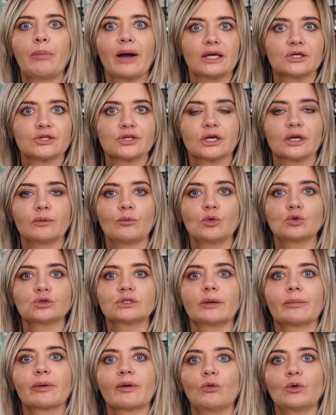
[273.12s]
Пайщики могут
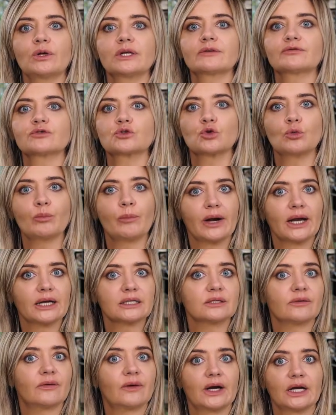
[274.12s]
добровольно
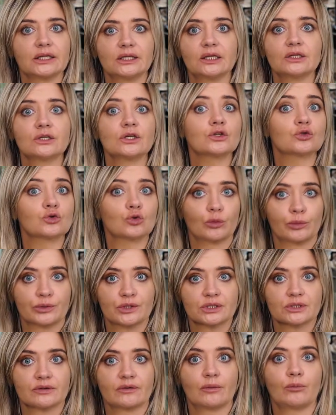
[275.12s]
вступать и выходить из
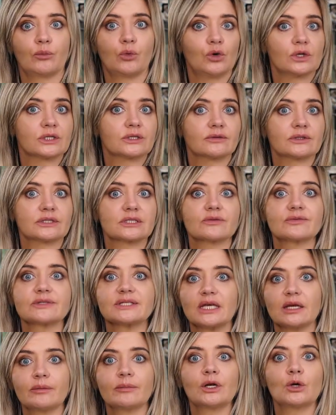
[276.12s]
общества, пользоваться
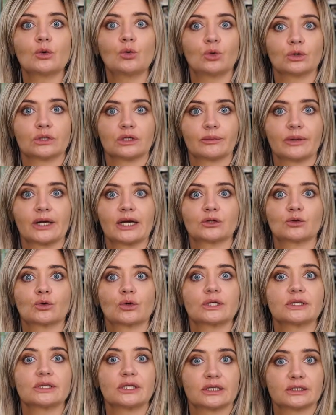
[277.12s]
всеми льготами,
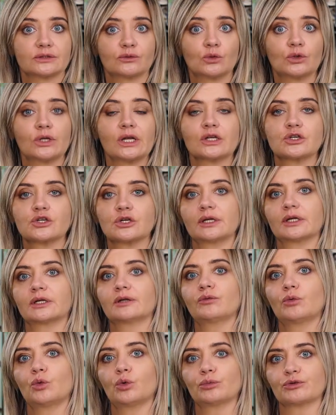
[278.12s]
которые действуют для
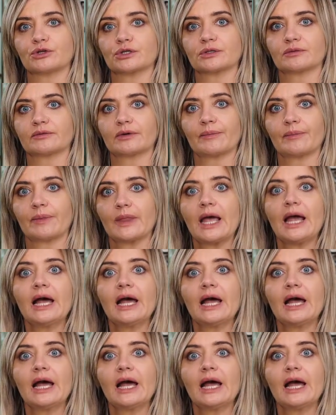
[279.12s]
членов общества.